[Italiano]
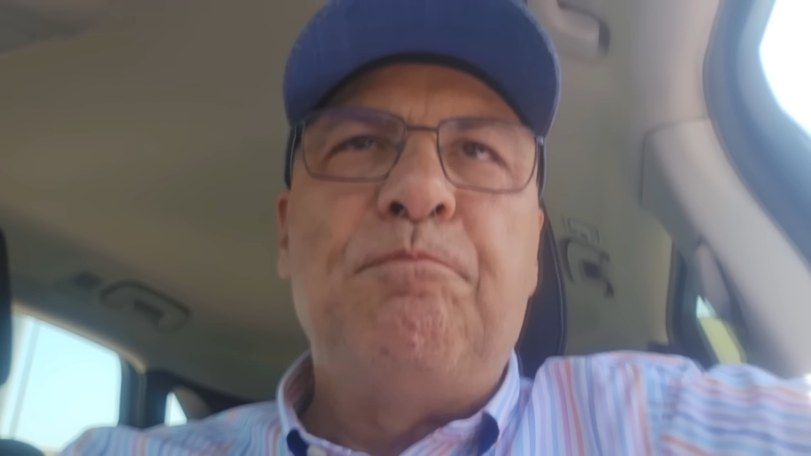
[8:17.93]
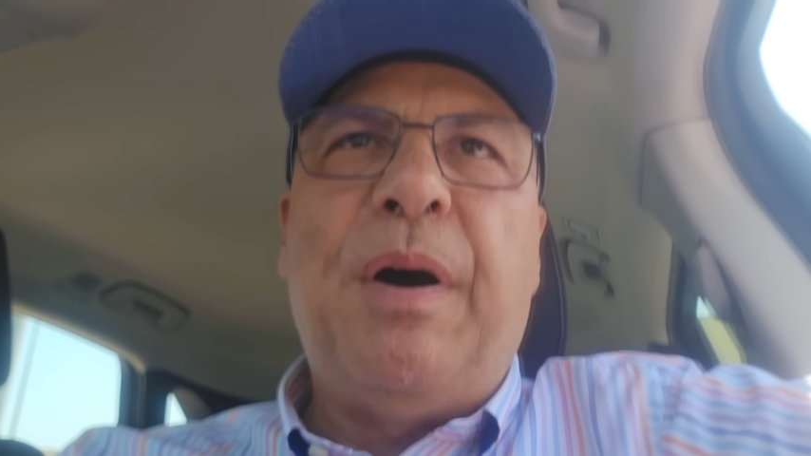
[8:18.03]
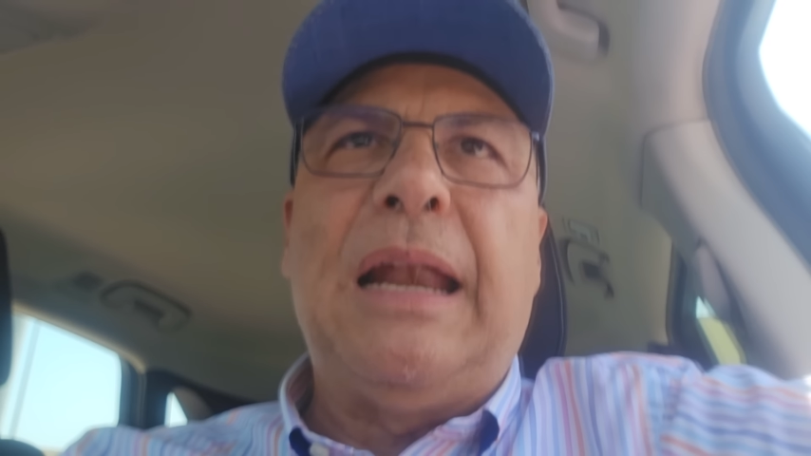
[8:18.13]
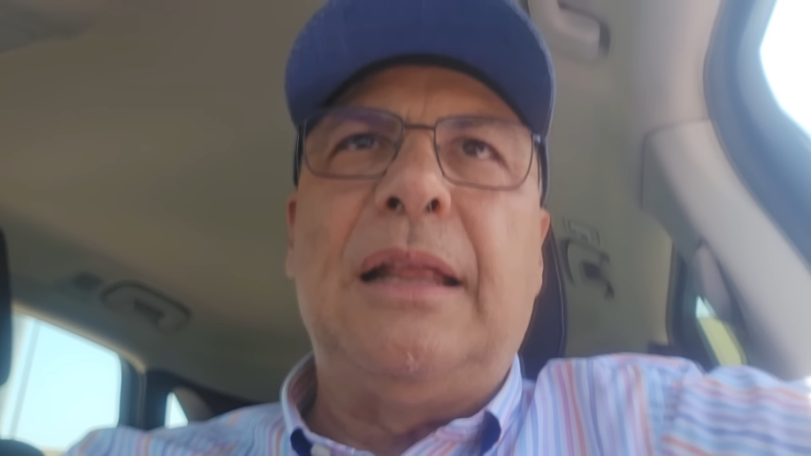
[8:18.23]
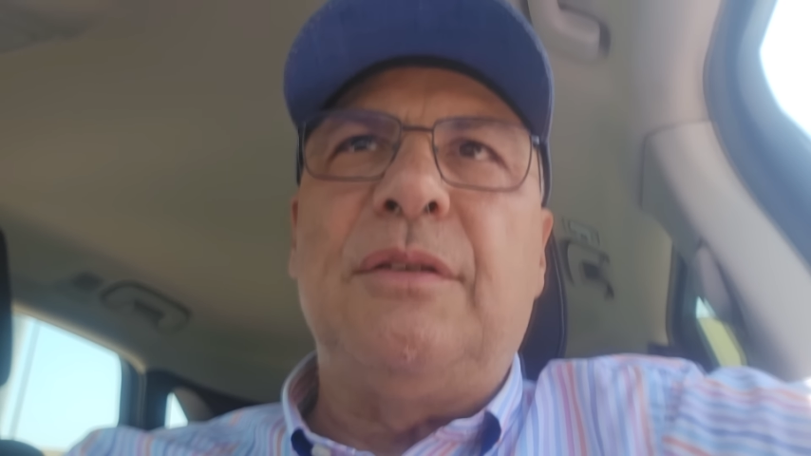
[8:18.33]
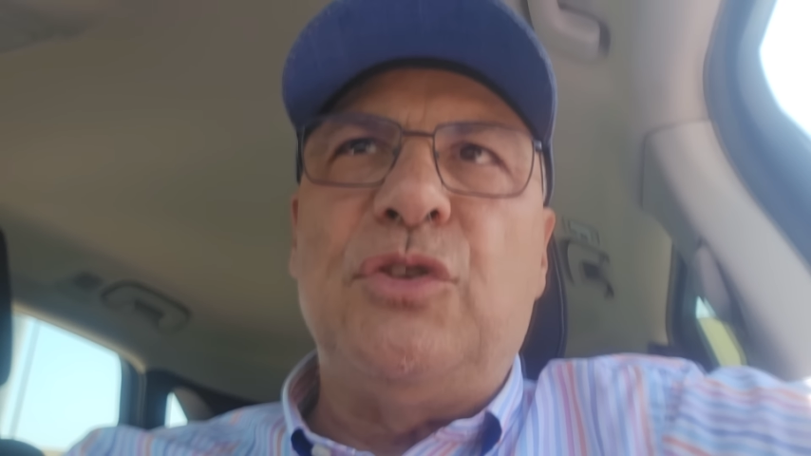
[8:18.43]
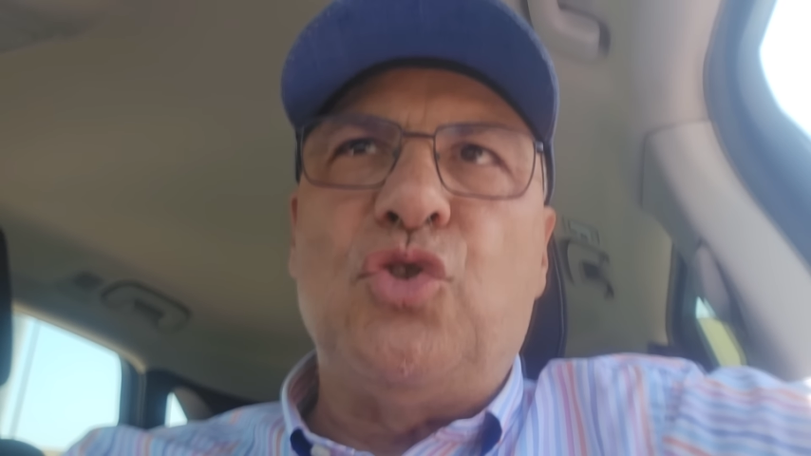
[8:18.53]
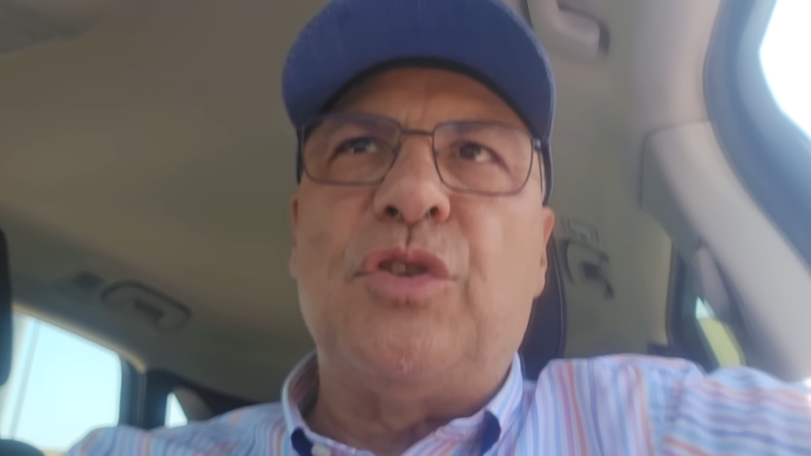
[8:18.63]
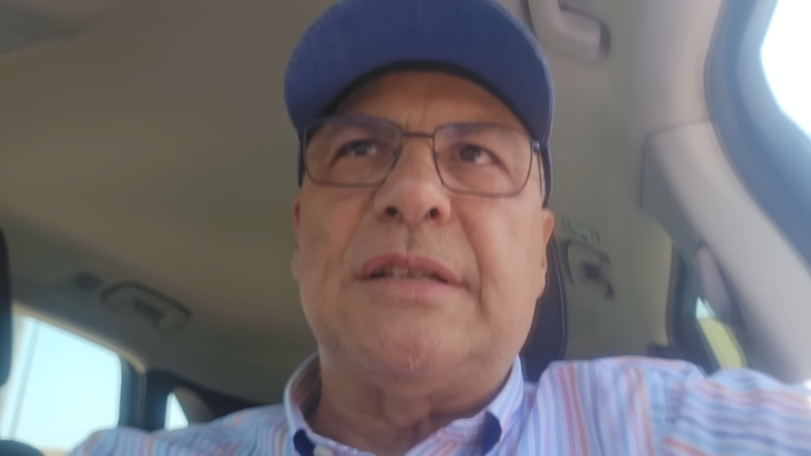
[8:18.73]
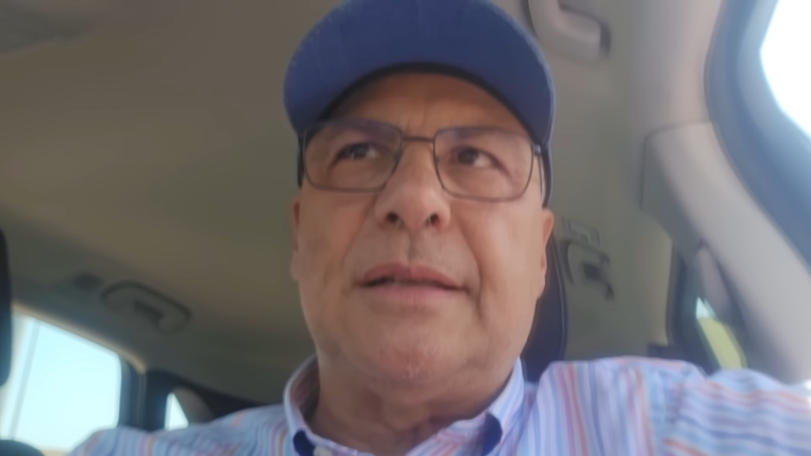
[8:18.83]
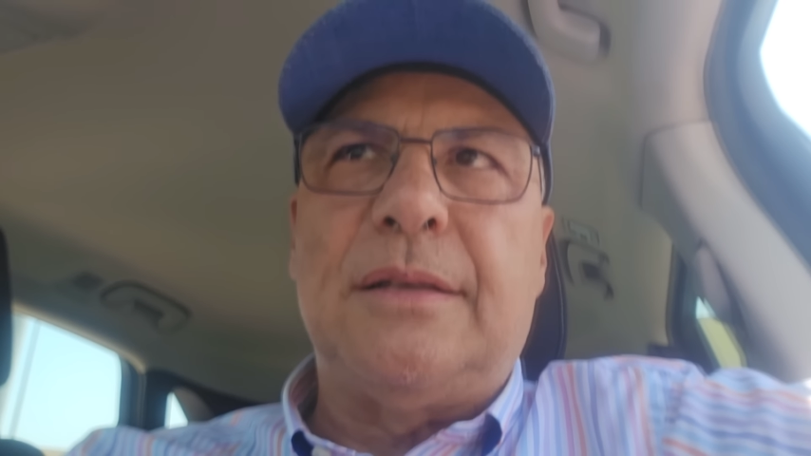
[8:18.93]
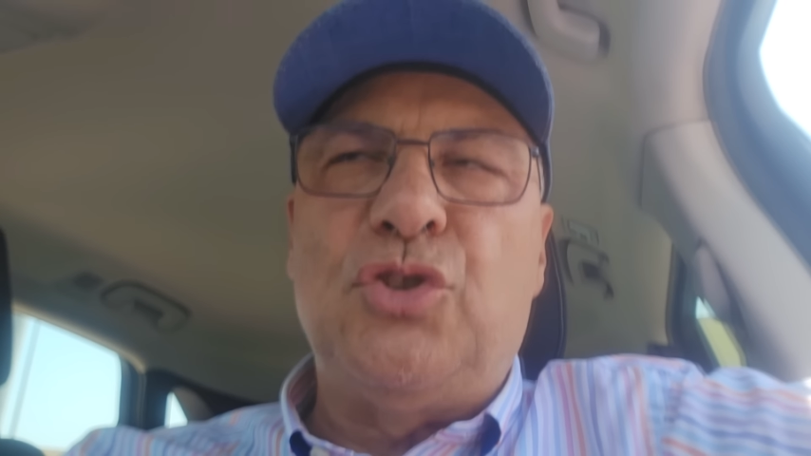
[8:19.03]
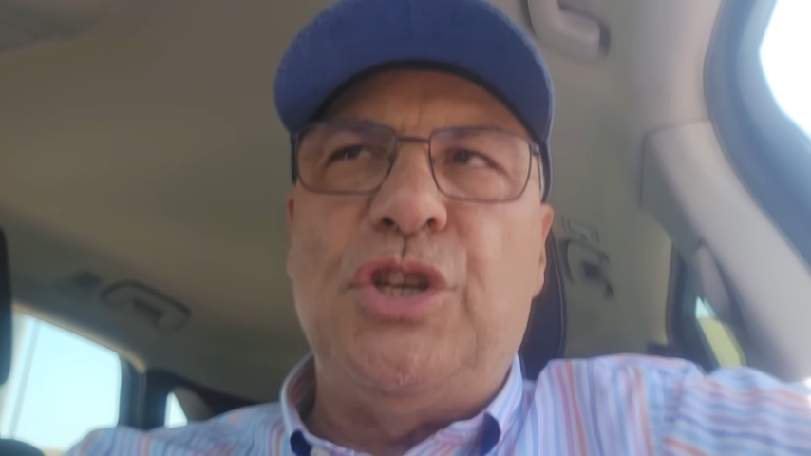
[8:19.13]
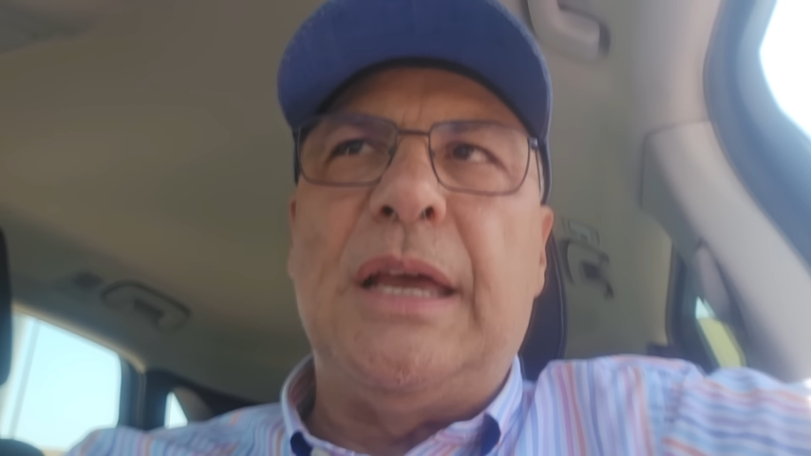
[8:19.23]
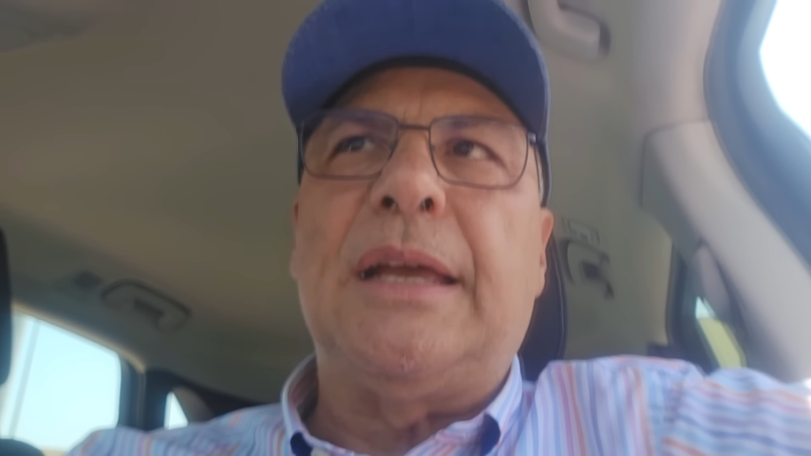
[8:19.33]
parla di visioni e
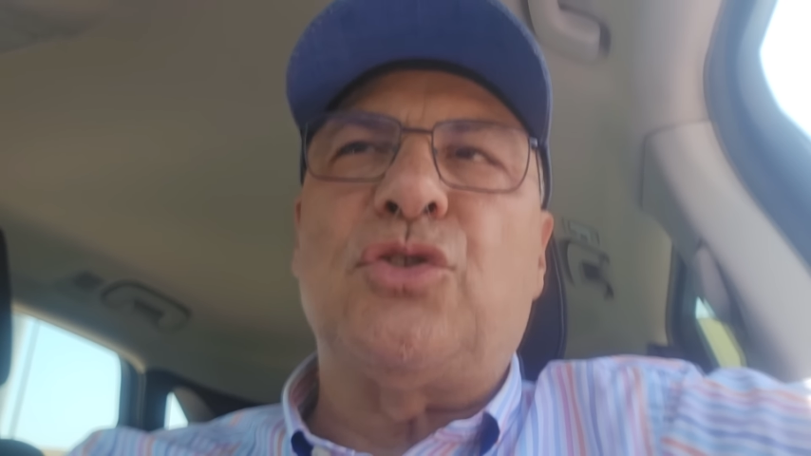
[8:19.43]
strategie